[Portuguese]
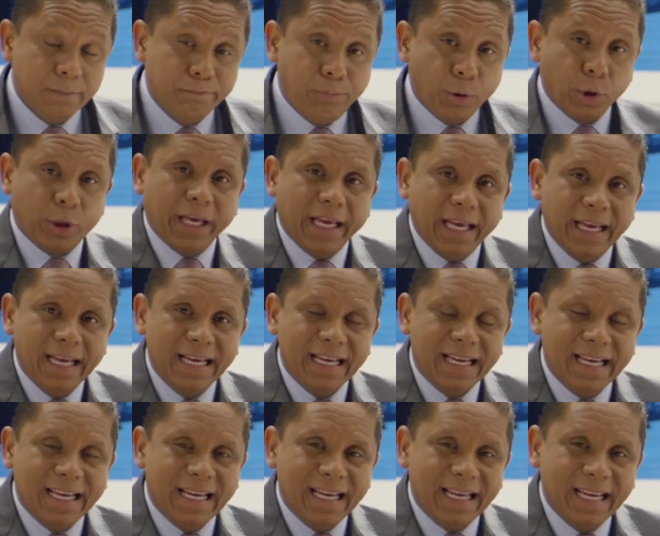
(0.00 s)
porque
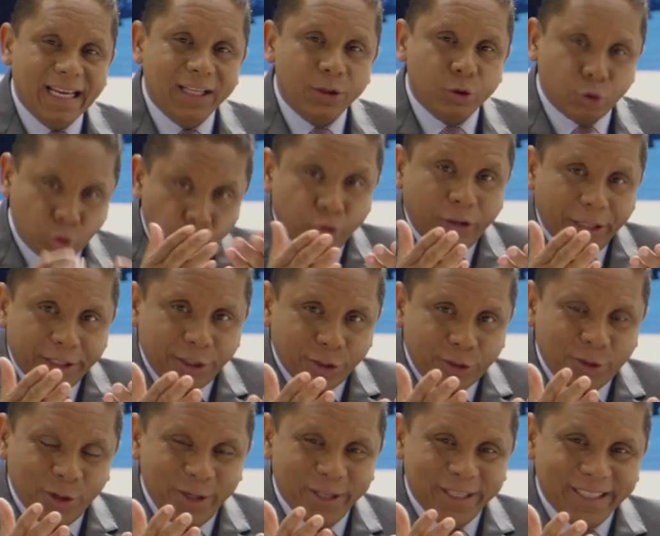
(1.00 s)
tu
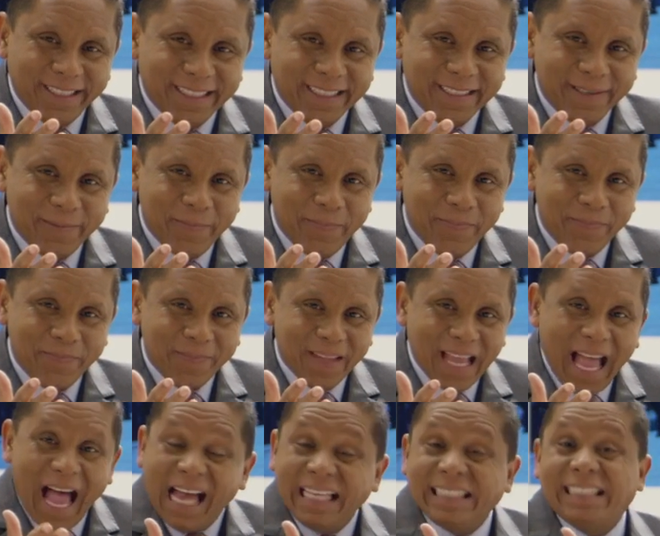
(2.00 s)
decisão
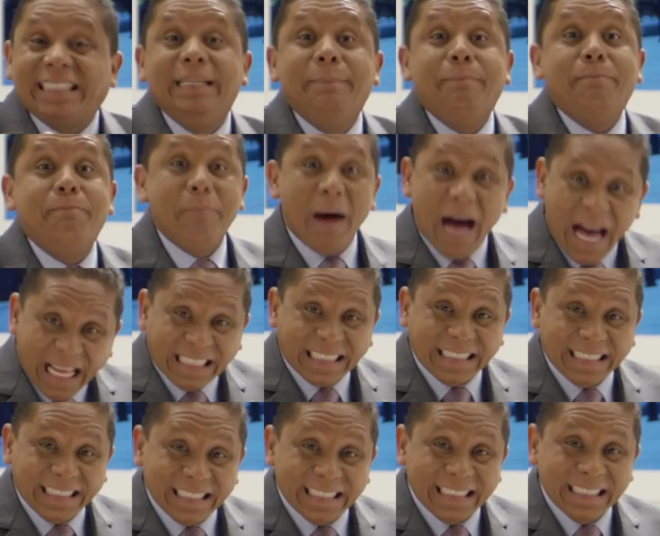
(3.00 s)
hace
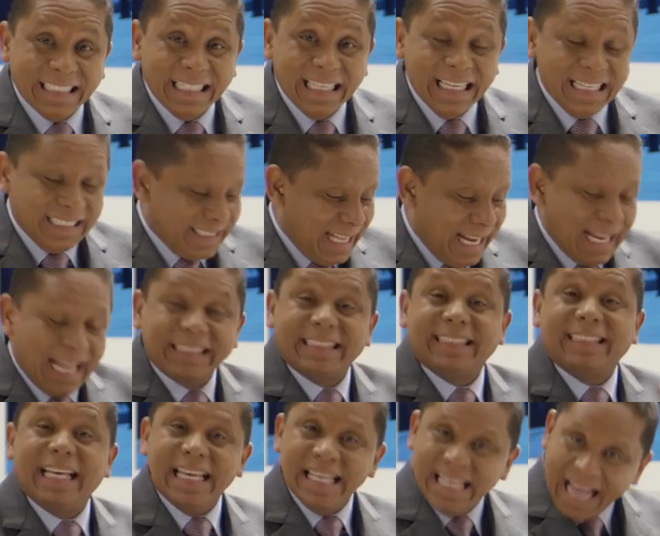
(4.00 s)
parte de la
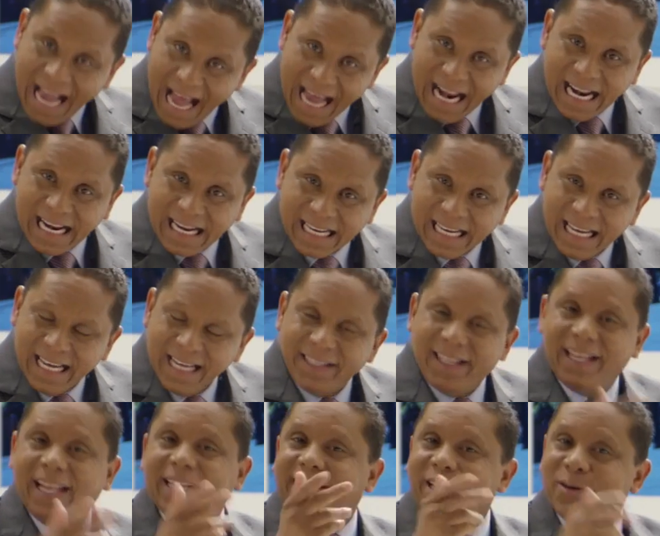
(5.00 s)
señal
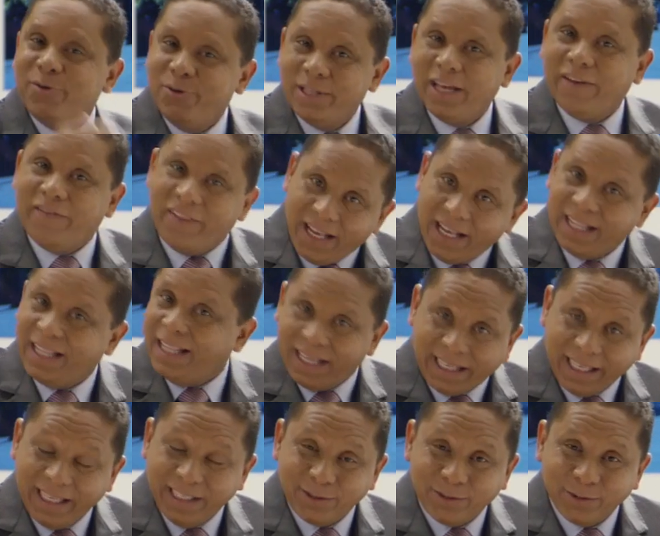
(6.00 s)
de la é segunda venida de
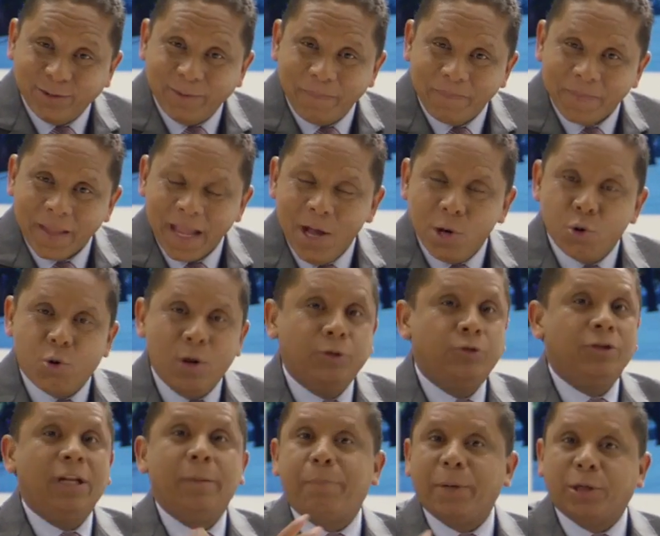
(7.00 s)
Cristo. quando
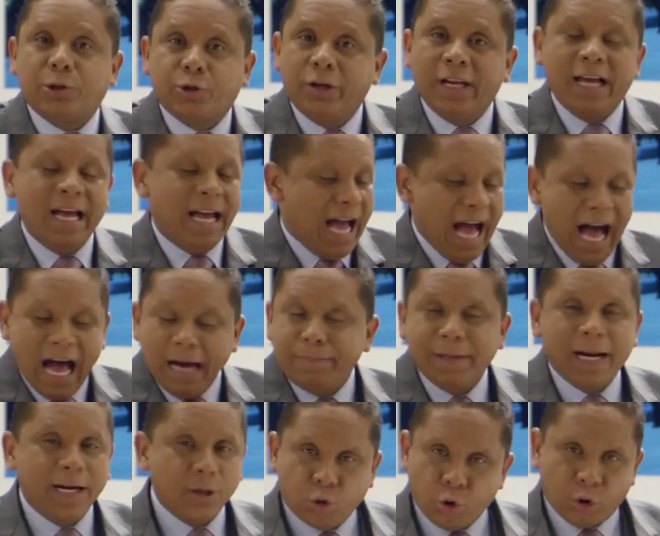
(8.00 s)
uma pessoa
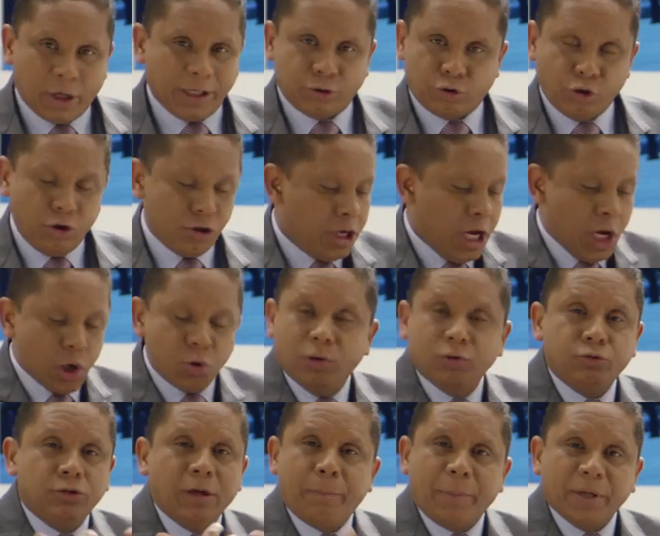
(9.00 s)
abre o coração,
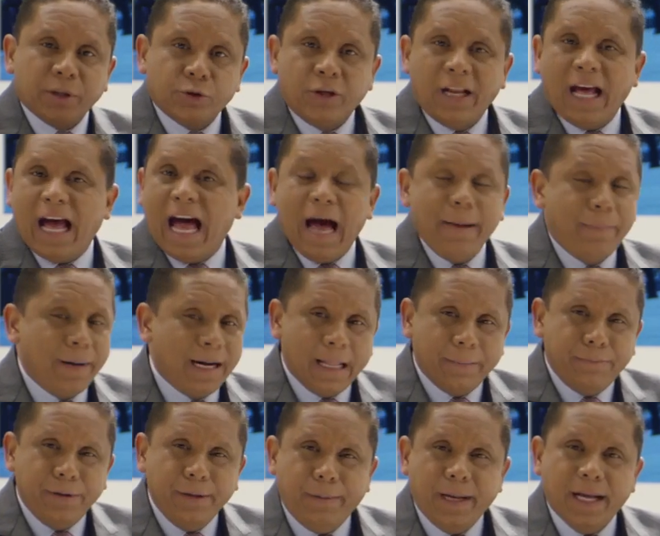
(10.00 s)
quando uma pessoa abre
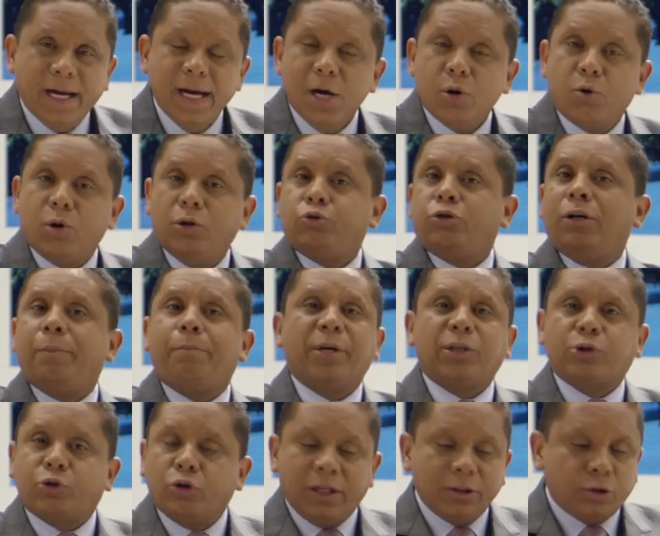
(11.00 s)
a Bíblia, quando uma
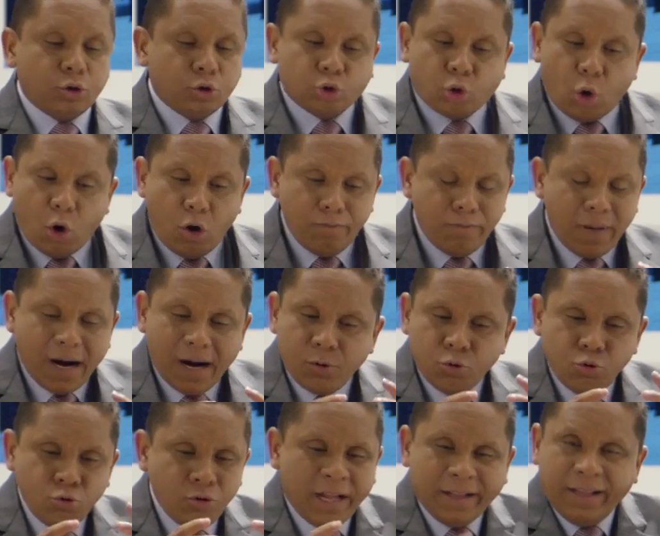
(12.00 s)
pessoa toma
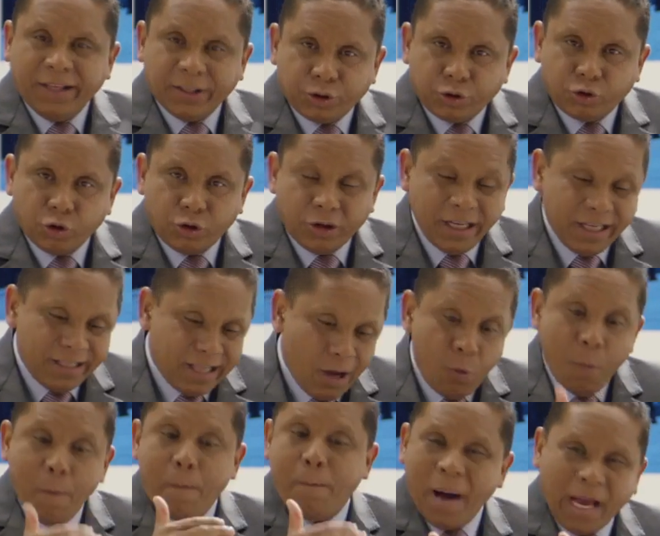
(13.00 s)
uma decisão e dá
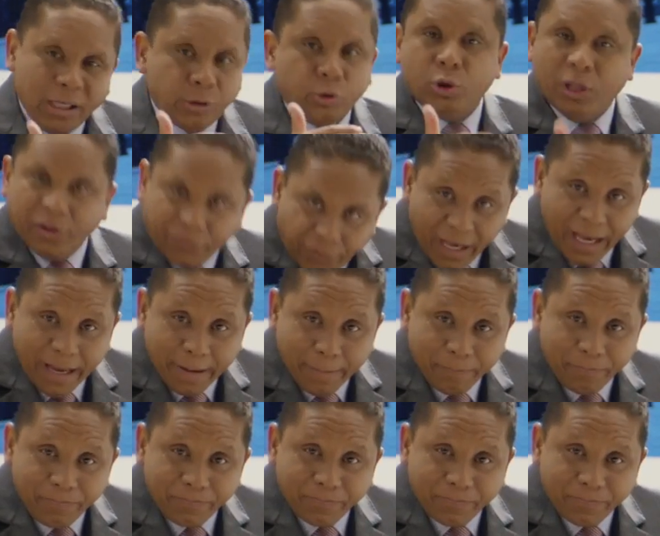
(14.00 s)
um passo de fe,